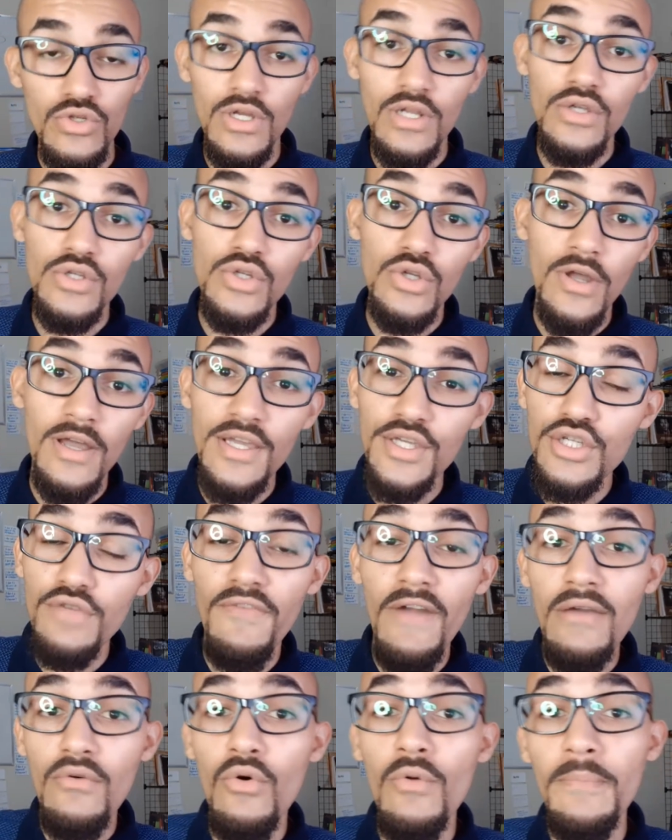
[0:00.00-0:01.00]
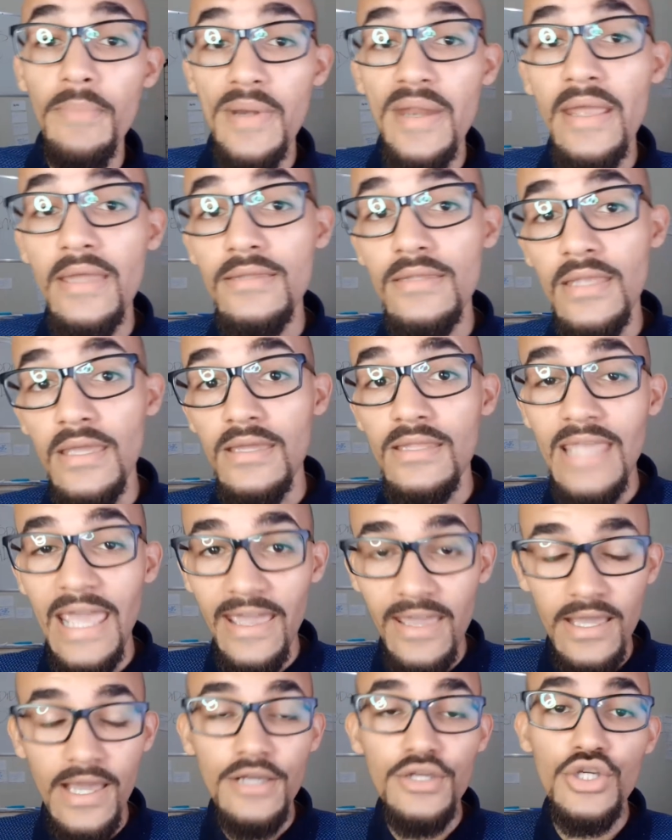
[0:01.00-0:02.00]
Olha só, a gente vai compreender
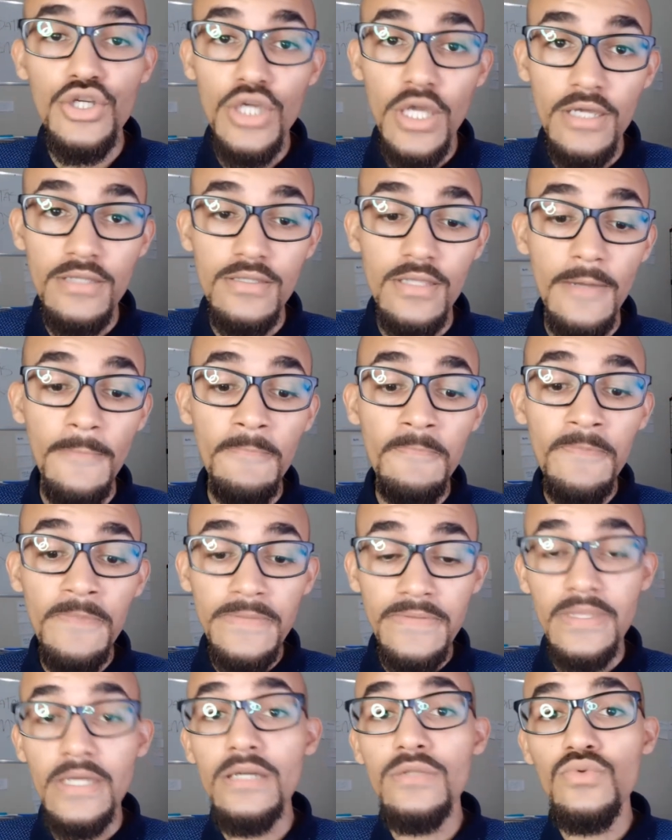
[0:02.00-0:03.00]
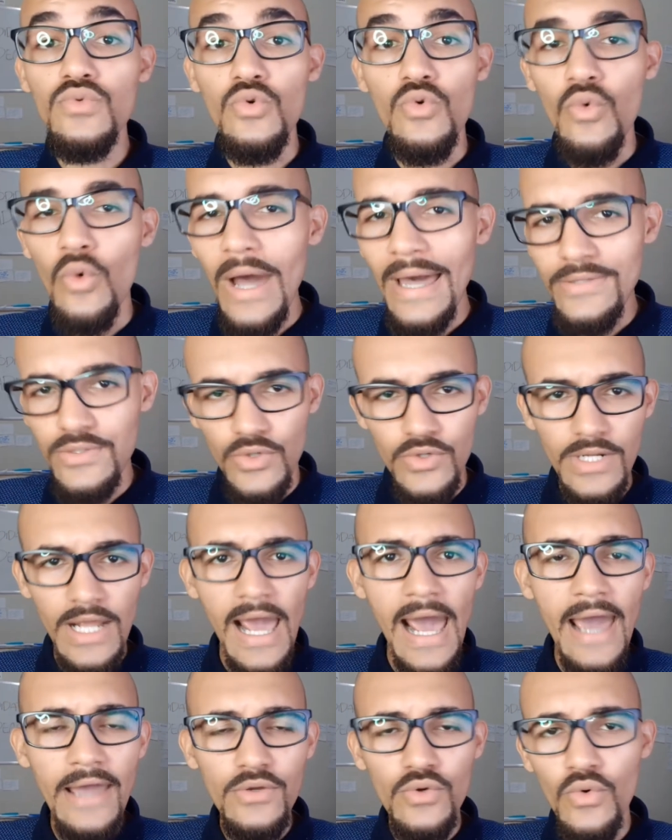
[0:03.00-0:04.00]
em agenda tanto o quadro
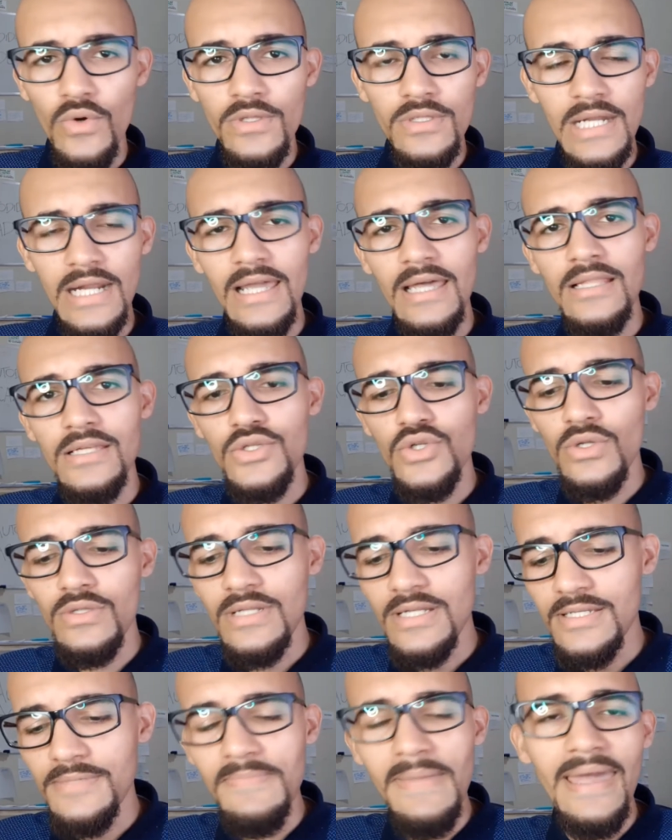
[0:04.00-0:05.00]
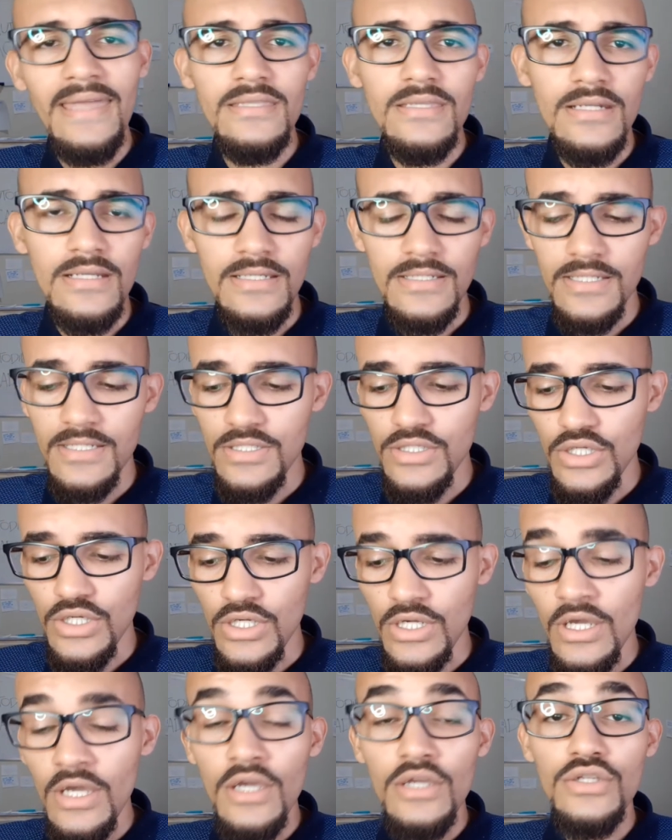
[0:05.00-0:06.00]
horário quanto aquelas outras métricas
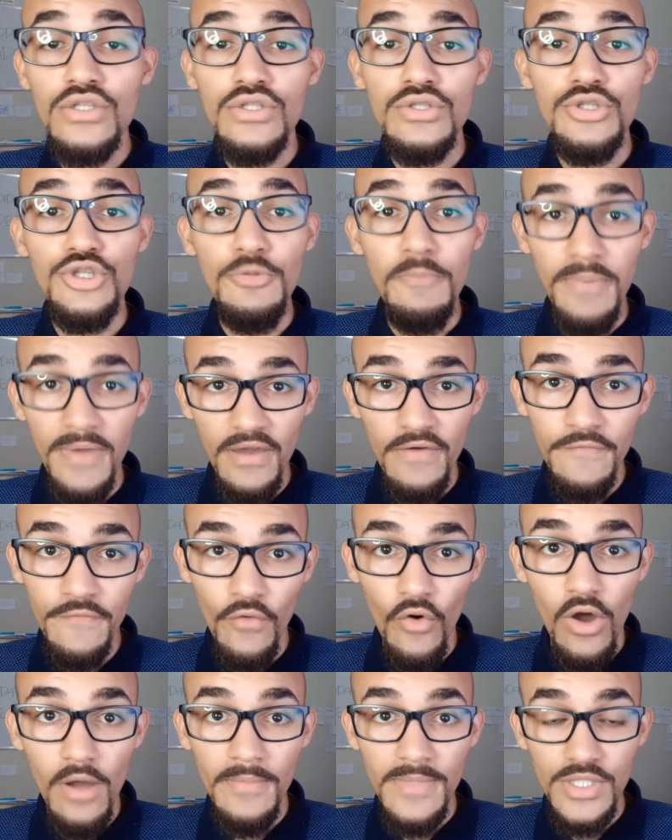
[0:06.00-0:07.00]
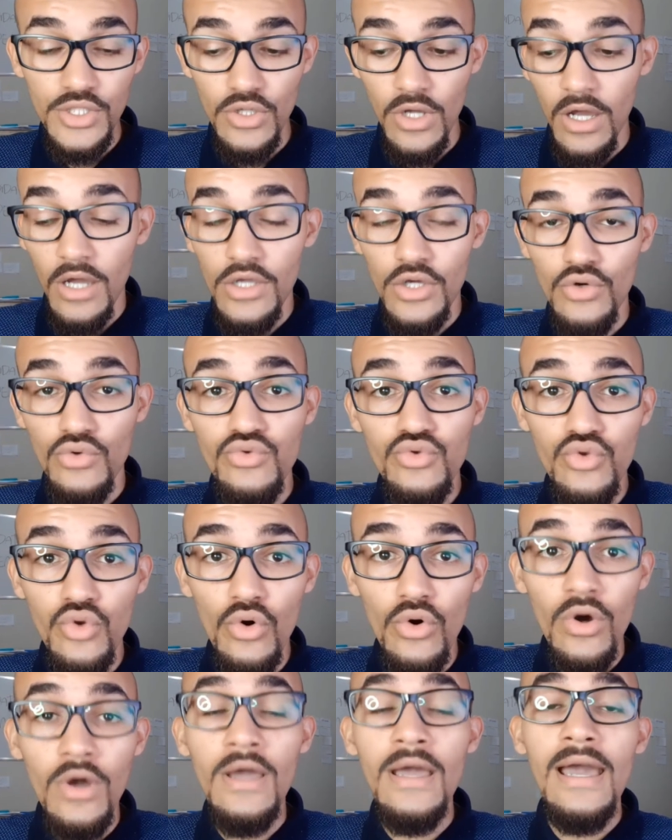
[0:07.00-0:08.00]
de, de performance. Ó, eu
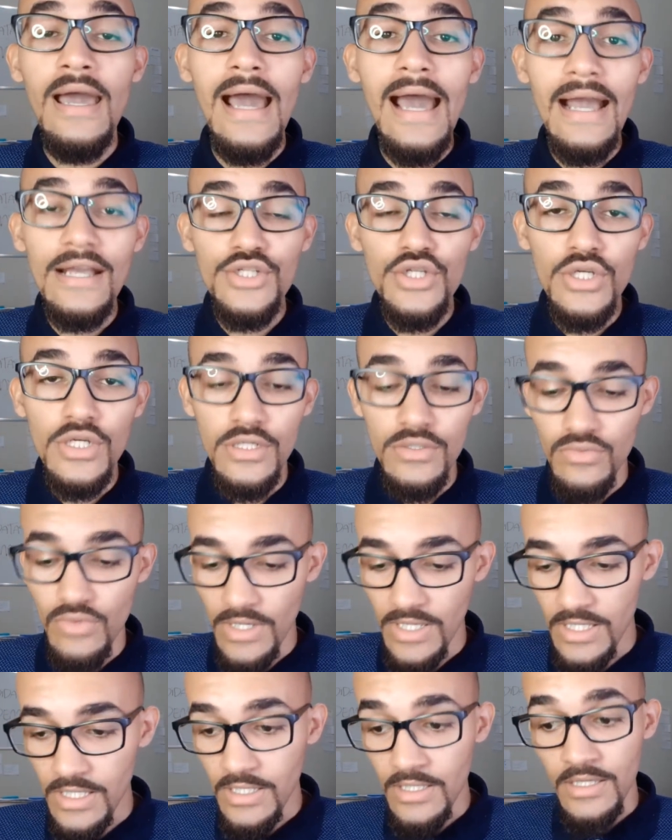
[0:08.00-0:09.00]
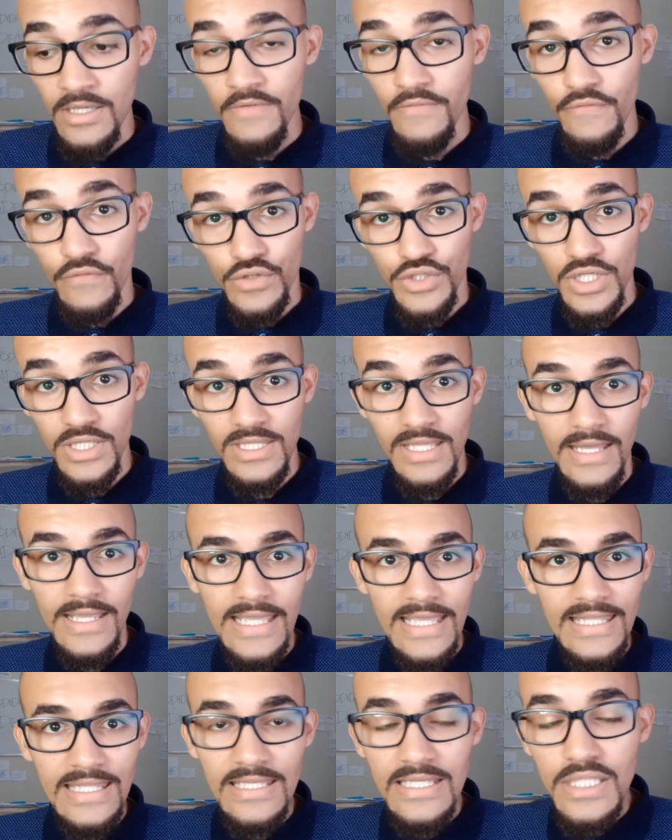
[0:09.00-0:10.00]
estou achando aqui que você está
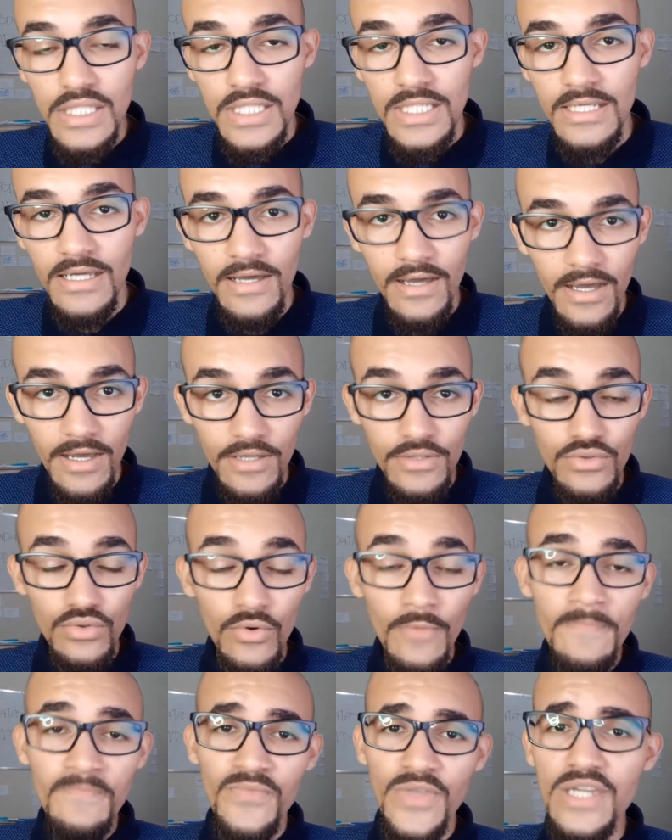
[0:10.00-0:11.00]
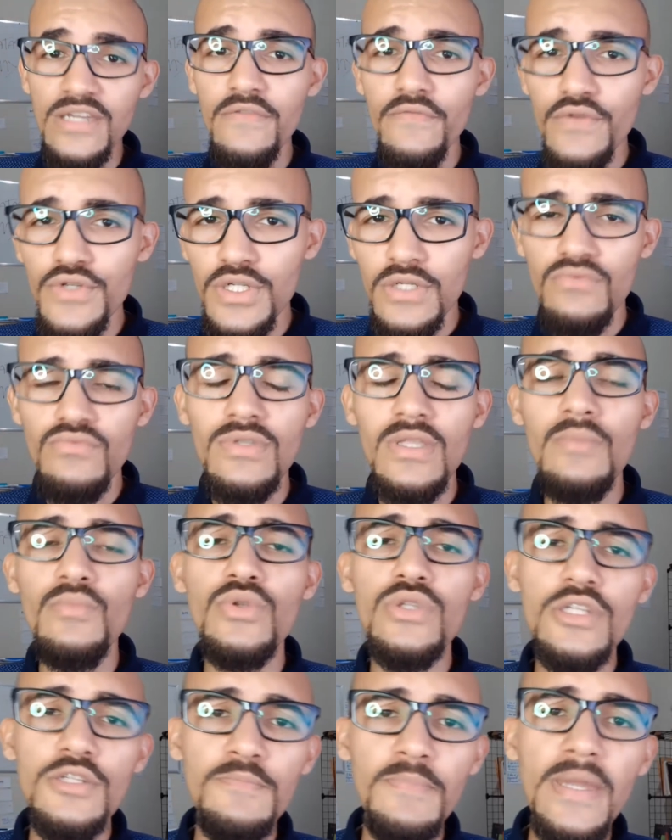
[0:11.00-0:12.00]
iniciando e que você não tem
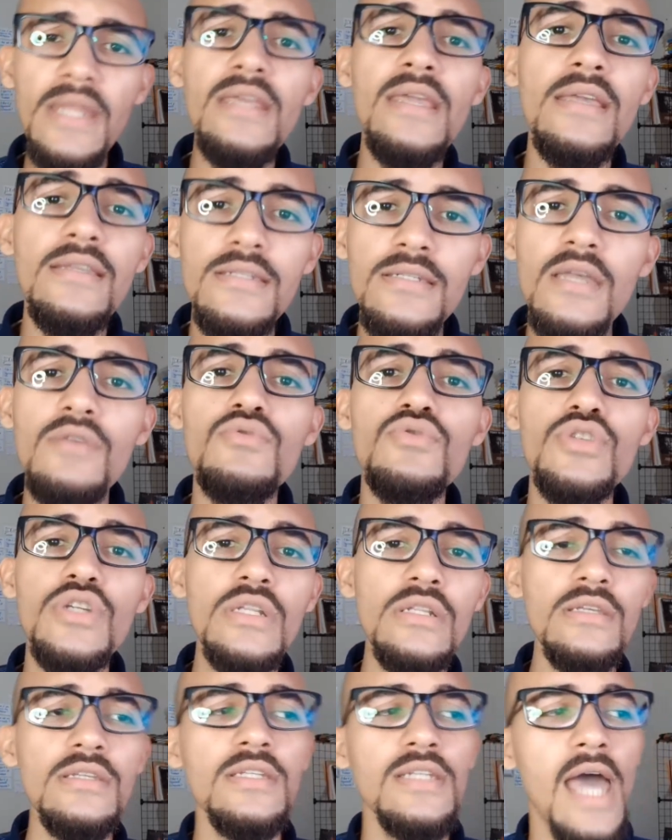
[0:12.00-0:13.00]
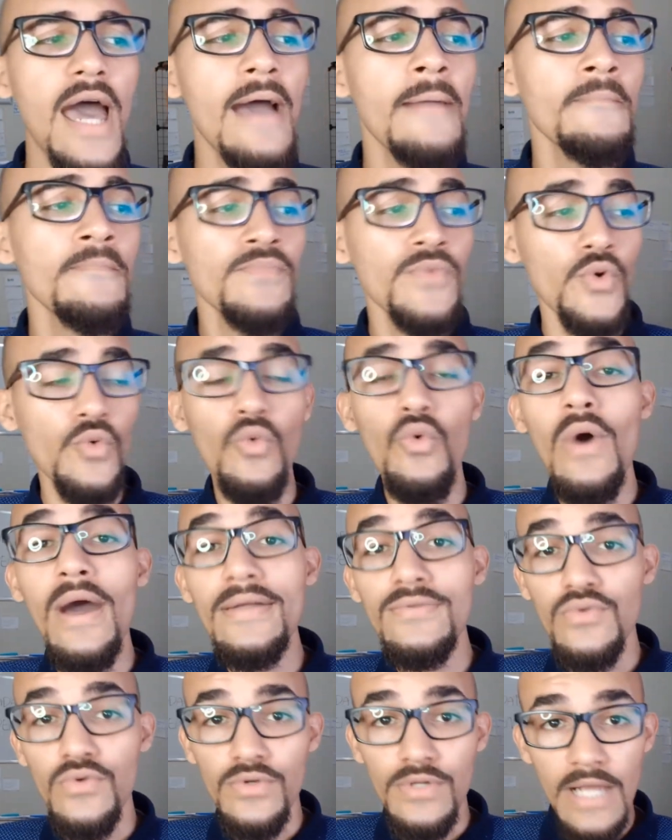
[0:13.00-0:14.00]
muita experiência em utilizar um
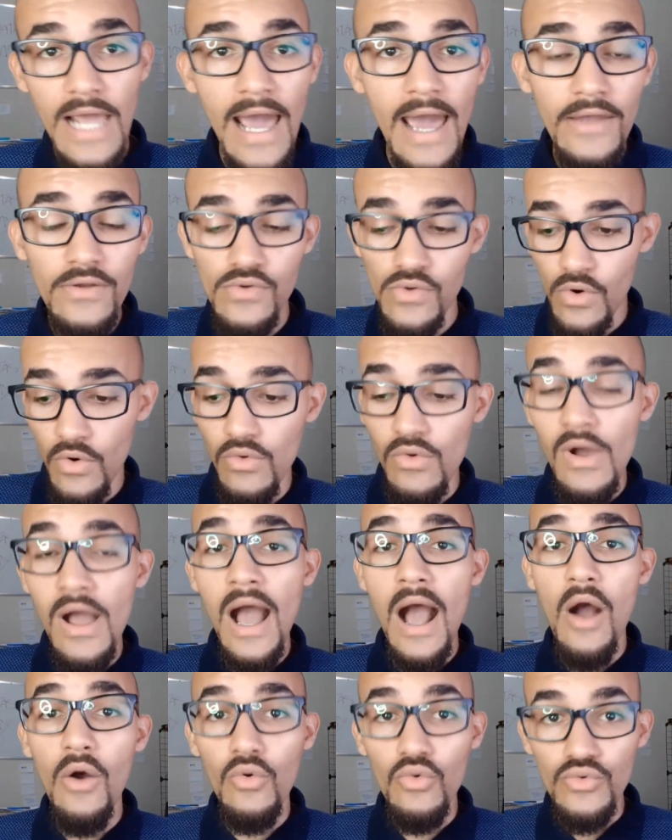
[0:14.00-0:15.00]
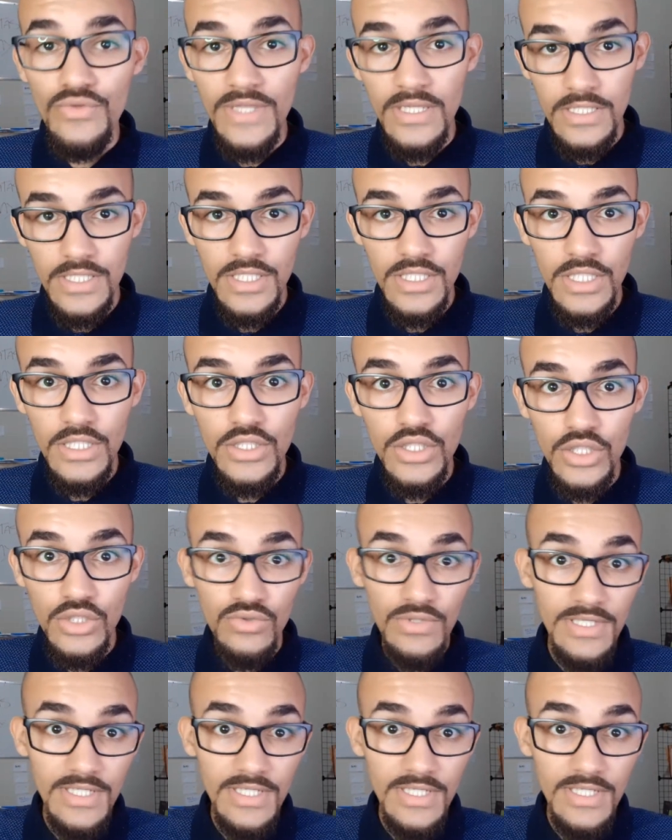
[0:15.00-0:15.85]
quadro horário ou algo nesse sentido.